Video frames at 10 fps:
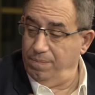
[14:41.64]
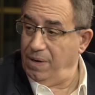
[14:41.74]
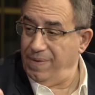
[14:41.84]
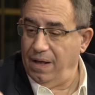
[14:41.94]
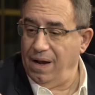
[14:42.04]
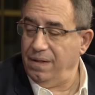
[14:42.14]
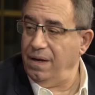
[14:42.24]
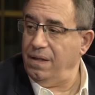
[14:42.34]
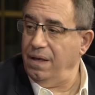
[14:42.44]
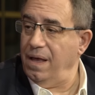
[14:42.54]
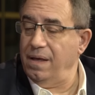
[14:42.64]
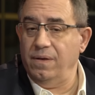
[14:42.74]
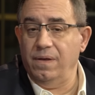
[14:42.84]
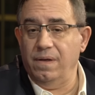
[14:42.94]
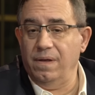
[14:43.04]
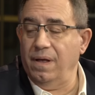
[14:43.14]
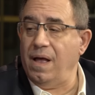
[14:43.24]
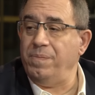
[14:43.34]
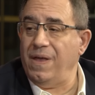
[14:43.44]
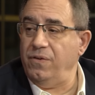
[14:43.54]
Primera característica,
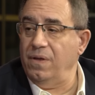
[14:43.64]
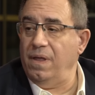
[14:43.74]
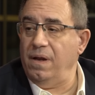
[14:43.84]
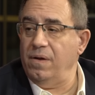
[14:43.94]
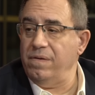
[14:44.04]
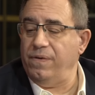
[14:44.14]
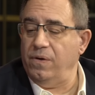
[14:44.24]
captación de dinero de